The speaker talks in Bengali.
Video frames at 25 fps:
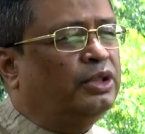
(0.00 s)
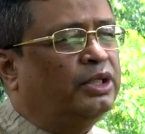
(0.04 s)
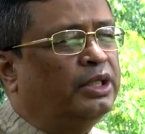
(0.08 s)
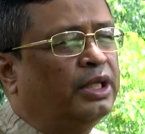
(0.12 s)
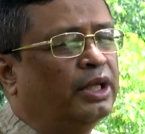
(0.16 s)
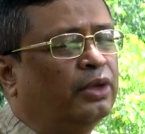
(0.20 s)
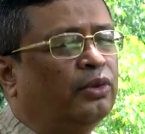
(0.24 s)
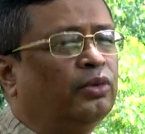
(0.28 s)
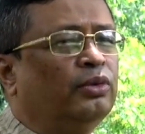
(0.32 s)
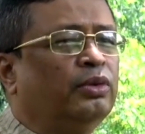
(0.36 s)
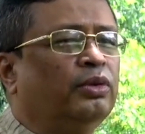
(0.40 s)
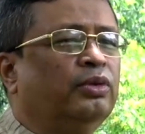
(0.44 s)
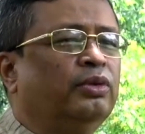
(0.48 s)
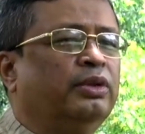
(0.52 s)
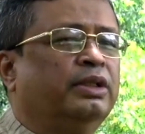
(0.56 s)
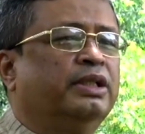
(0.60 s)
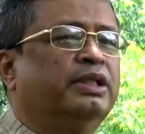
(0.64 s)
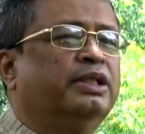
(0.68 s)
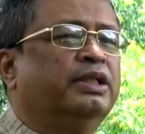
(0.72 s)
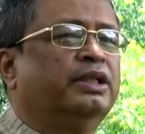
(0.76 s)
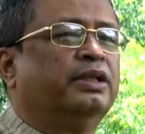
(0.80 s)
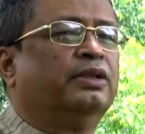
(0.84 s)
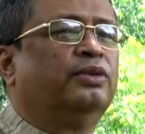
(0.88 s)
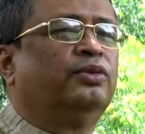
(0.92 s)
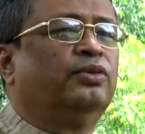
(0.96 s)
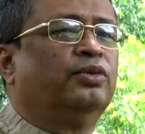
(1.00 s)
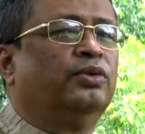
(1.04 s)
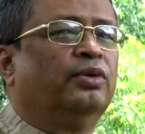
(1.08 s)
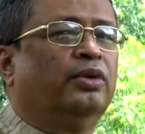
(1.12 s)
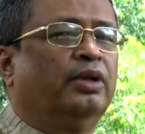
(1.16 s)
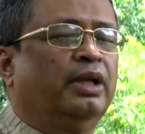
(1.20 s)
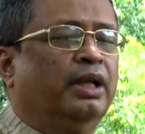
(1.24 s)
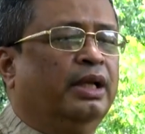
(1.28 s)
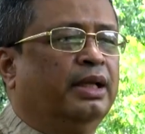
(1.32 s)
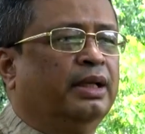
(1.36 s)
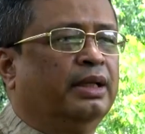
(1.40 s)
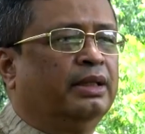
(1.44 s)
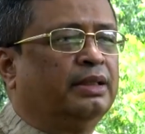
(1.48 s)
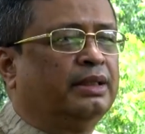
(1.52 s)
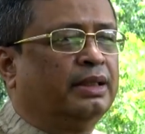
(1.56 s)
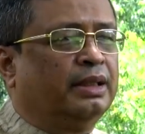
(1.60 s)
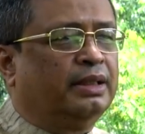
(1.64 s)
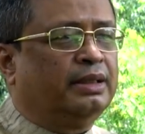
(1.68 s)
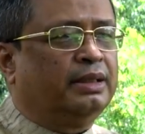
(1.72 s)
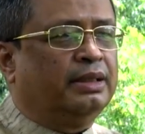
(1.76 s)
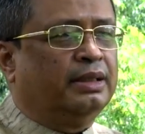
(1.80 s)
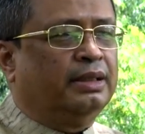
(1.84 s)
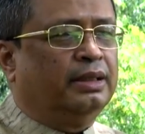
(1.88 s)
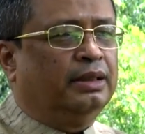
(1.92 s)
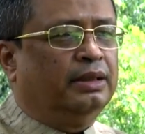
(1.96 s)
যে কোনো দেশের তুলনায় এটা
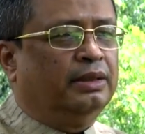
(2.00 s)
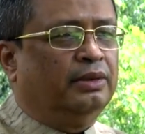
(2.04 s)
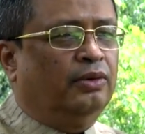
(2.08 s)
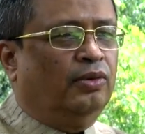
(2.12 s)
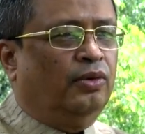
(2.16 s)
একটা